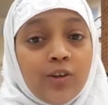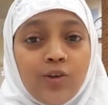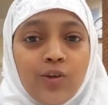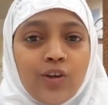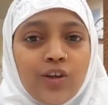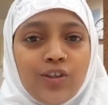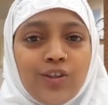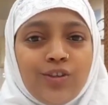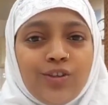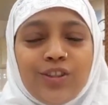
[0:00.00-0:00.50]

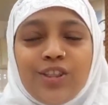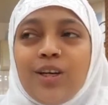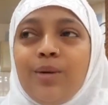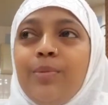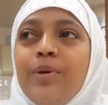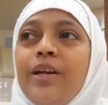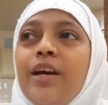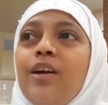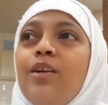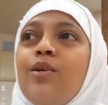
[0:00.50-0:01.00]
ఒక సోషల్
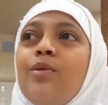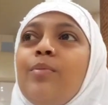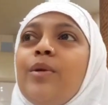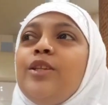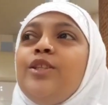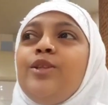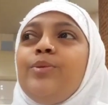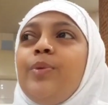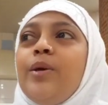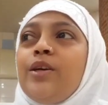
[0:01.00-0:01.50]
మీడియాలో
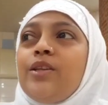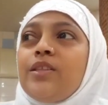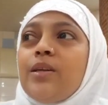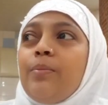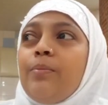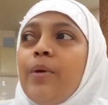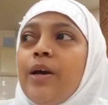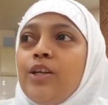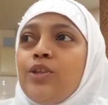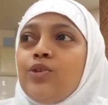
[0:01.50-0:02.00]
మంచి పేరు
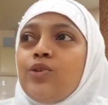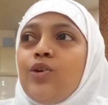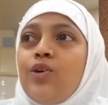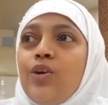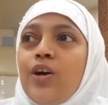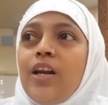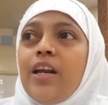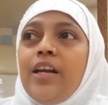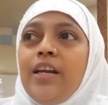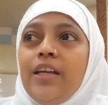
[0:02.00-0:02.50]

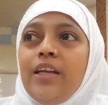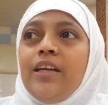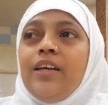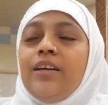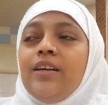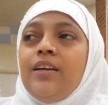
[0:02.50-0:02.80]
సంపాదించుకోవాలని